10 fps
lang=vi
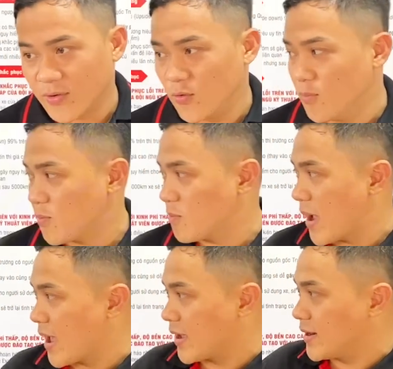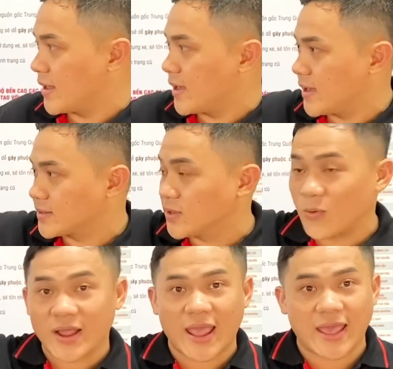của một bạn là từ
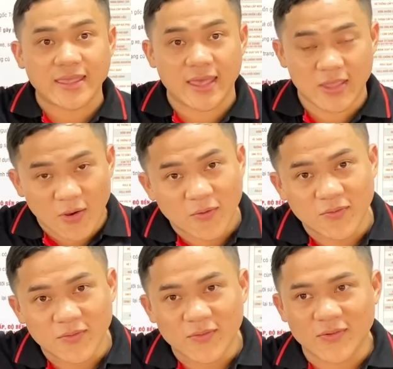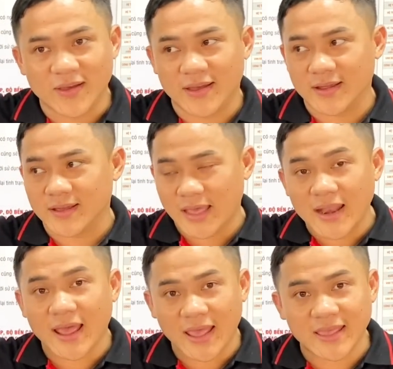Quảng Ngãi chạy vô,
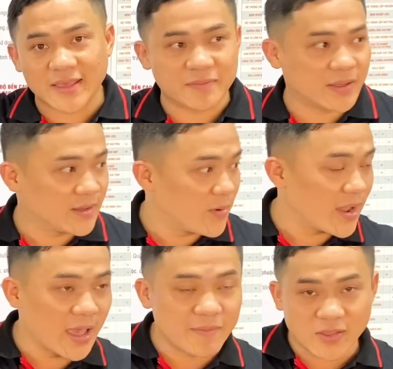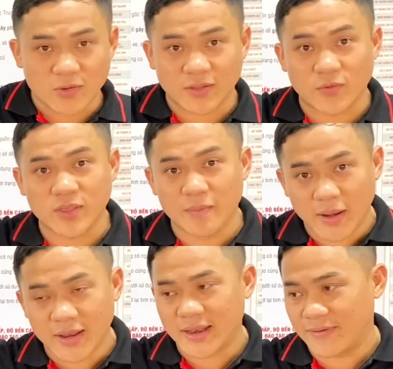khá là hay. Bạn từ Quảng Ngãi bạn vô thành phố Hồ Chí
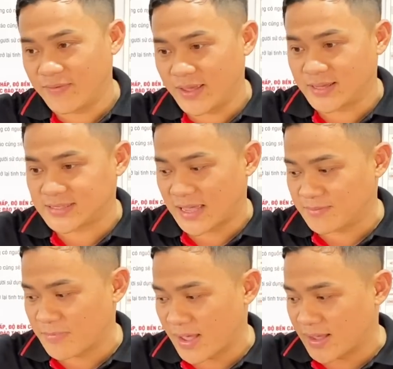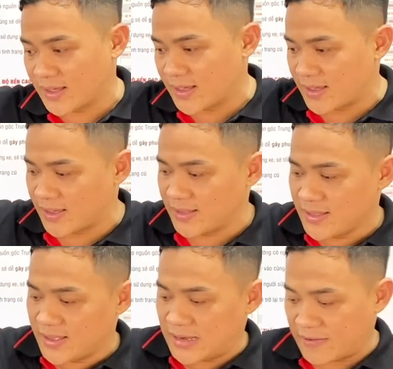Minh làm việc, sẵn bạn
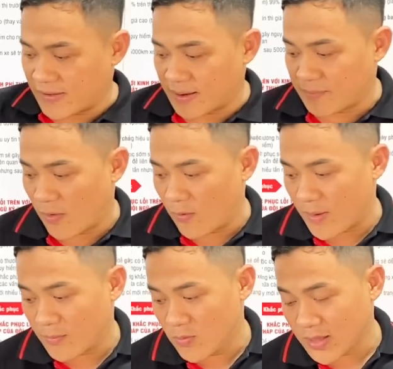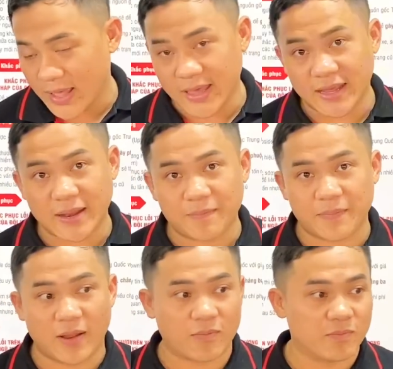là fan hâm mộ, bạn muốn thay cái nắp
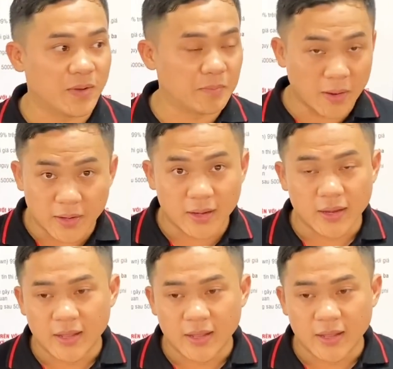lọc bên mình.